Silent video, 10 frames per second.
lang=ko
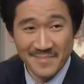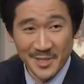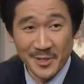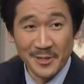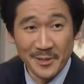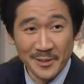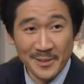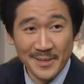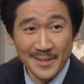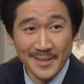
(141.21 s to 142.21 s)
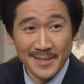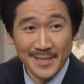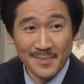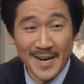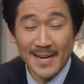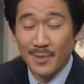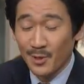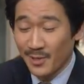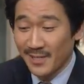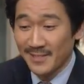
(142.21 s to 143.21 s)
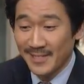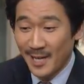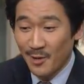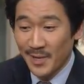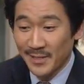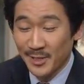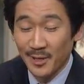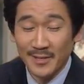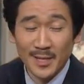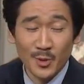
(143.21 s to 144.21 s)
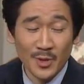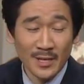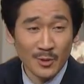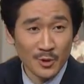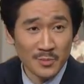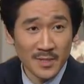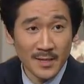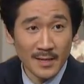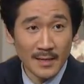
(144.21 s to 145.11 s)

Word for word: 저요. 말아먹을 것 같은 사업엔 절대 돈 안 꿔줍니다.